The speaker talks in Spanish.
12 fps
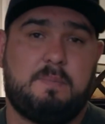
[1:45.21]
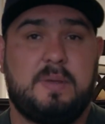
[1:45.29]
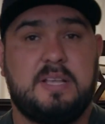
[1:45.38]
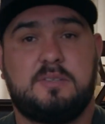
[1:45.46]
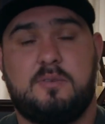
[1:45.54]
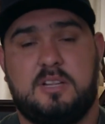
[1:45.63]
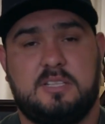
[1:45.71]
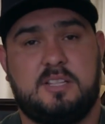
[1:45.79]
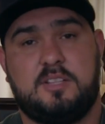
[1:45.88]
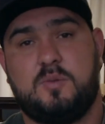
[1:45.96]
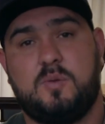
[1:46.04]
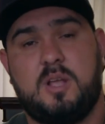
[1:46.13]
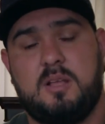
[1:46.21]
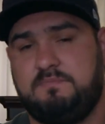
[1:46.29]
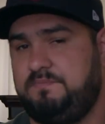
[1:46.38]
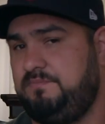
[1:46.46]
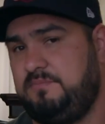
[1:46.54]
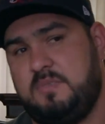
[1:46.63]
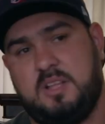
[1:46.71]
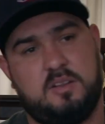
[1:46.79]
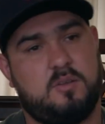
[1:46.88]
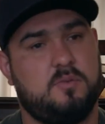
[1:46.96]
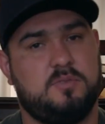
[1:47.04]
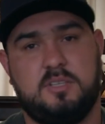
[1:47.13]
el peso, la estatura.
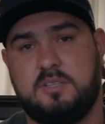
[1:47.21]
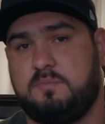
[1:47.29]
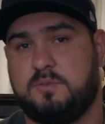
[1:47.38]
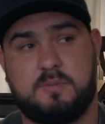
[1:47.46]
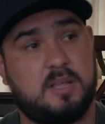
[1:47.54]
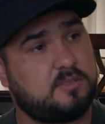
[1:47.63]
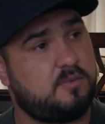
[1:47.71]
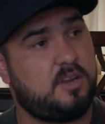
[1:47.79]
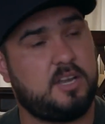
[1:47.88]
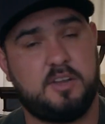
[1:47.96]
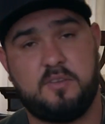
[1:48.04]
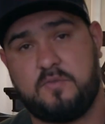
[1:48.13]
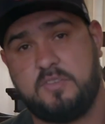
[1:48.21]
El coach dice, pues vas con la línea